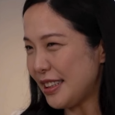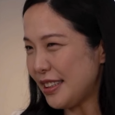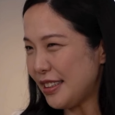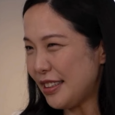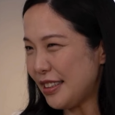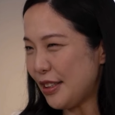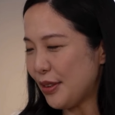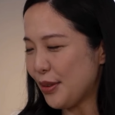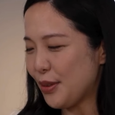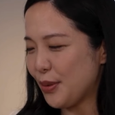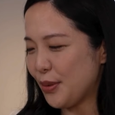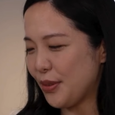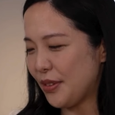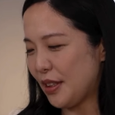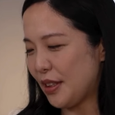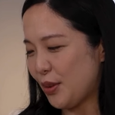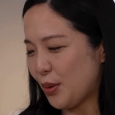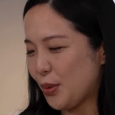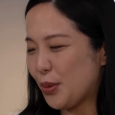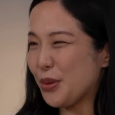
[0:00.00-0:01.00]
ていう存
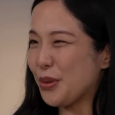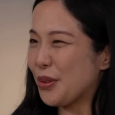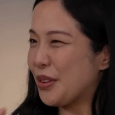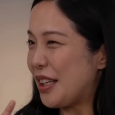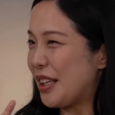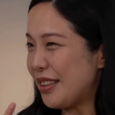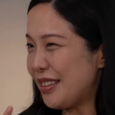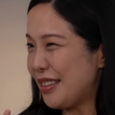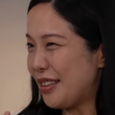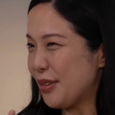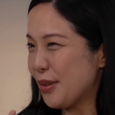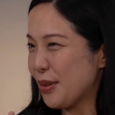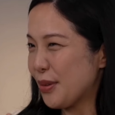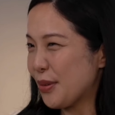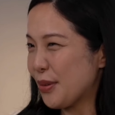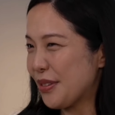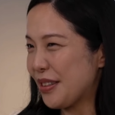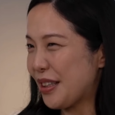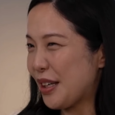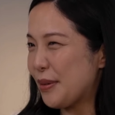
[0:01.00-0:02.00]
在とこの手っていう
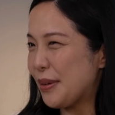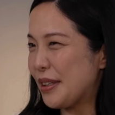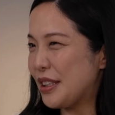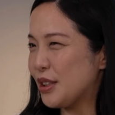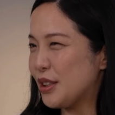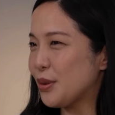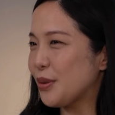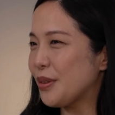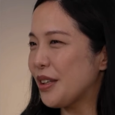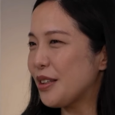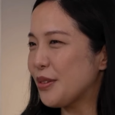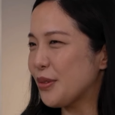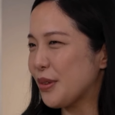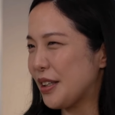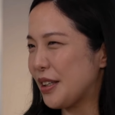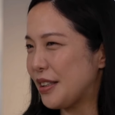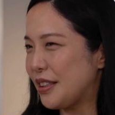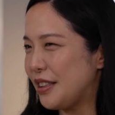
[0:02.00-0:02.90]
存在は一緒なのか